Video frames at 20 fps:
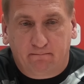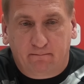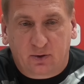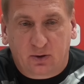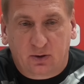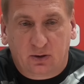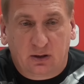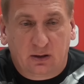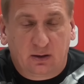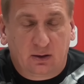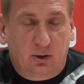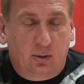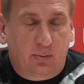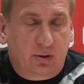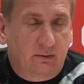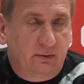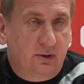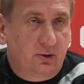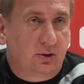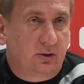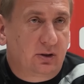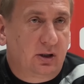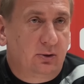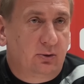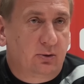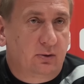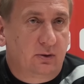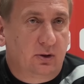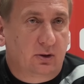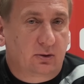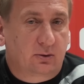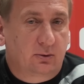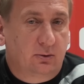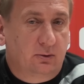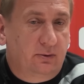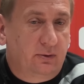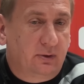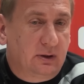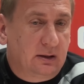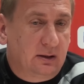przy dobrym wyciągnięciu
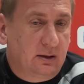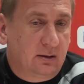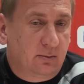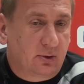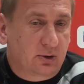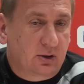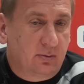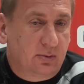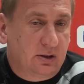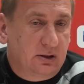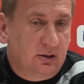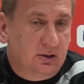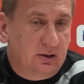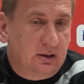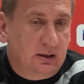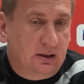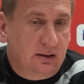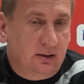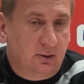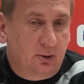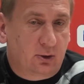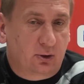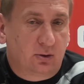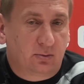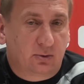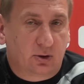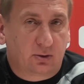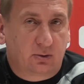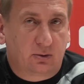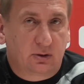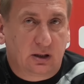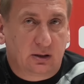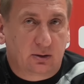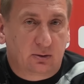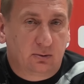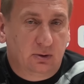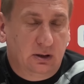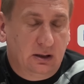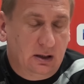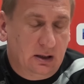wniosków może być drogą do
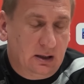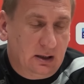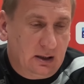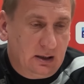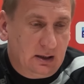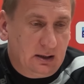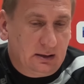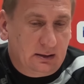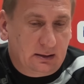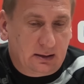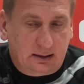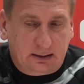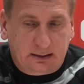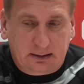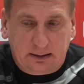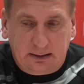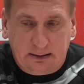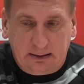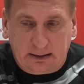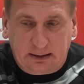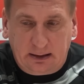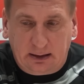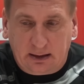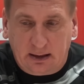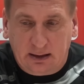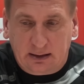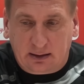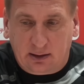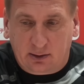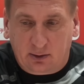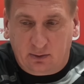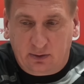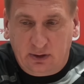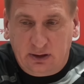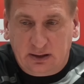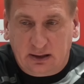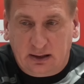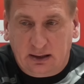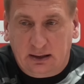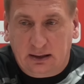sukcesu, tak jak GKS
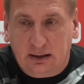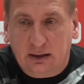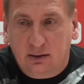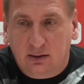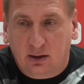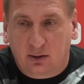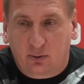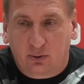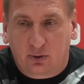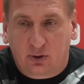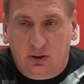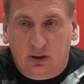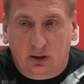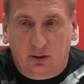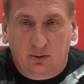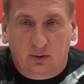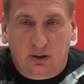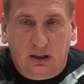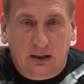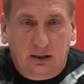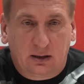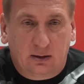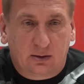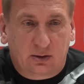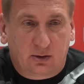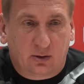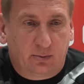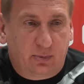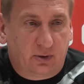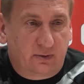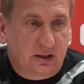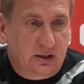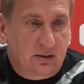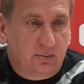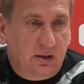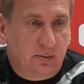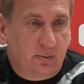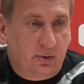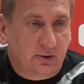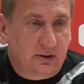Katowice i inne drużyny, które są
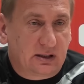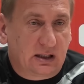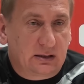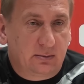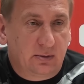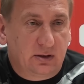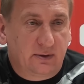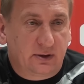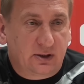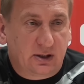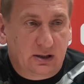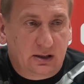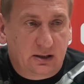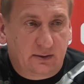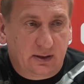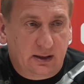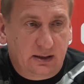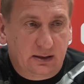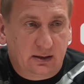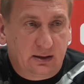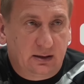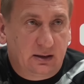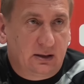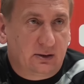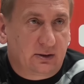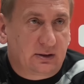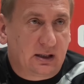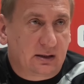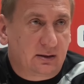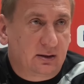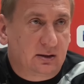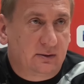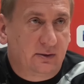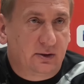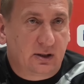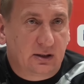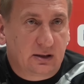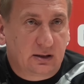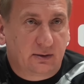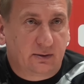powiedzmy po ostatnim zwycięstwie, nigdy ostatnie
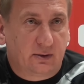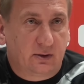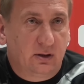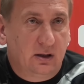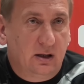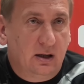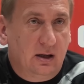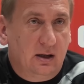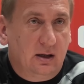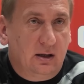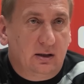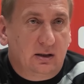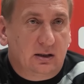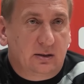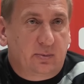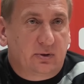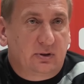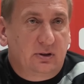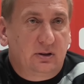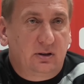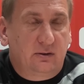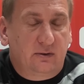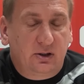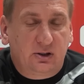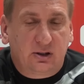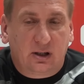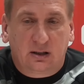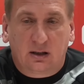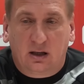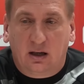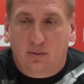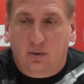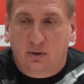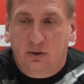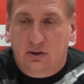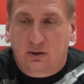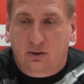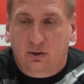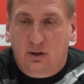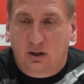zwycięstwo z pozycji wyjścia na
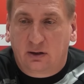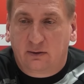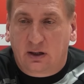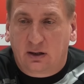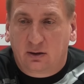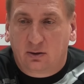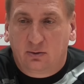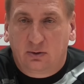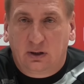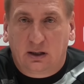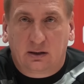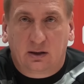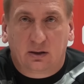boisko nie gwarantuje